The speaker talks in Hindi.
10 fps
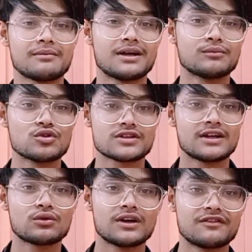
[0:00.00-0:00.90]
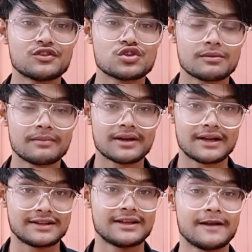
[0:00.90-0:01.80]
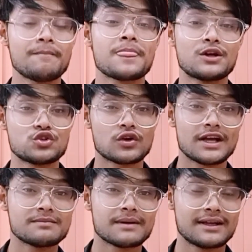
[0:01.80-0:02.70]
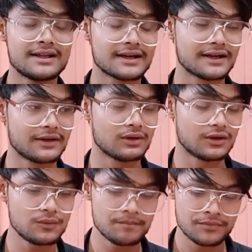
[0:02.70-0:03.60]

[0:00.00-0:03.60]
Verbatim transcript: बाद बहुत सारे लोग कन्फ्यूजन में रहते हैं जो कि आज मैं क्लियर करने वाला हूँ